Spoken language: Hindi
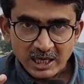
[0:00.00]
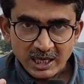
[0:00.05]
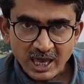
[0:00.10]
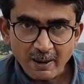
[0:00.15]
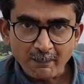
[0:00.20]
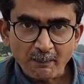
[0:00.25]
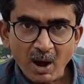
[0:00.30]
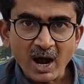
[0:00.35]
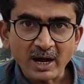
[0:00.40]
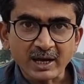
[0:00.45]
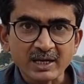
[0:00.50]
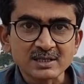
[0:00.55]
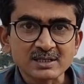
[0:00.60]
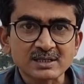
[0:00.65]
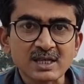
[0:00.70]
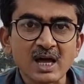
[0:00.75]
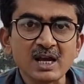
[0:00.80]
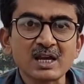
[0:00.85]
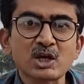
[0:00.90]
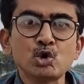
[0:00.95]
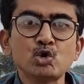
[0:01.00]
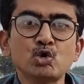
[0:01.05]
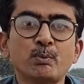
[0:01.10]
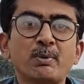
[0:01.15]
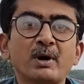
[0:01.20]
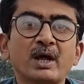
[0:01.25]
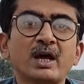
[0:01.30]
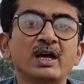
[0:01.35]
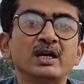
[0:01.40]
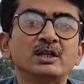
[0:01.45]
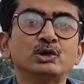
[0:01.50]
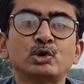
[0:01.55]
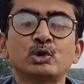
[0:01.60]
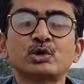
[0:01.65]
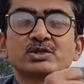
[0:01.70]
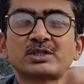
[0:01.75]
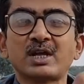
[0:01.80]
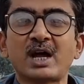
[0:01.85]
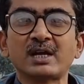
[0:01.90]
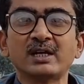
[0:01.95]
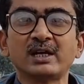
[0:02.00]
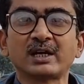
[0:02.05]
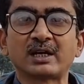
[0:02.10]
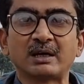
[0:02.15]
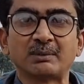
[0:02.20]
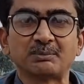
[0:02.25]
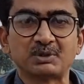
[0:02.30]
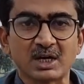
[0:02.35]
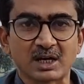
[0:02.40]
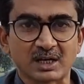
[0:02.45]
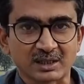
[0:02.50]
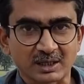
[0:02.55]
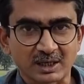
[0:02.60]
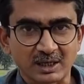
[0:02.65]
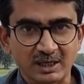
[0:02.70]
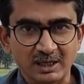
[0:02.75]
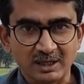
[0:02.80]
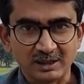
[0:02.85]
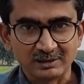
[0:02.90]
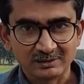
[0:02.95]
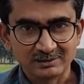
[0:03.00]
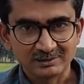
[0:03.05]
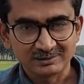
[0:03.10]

यह पाकिस्तान के ऊपर हिंदुस्तान ने कब्जा कर लिया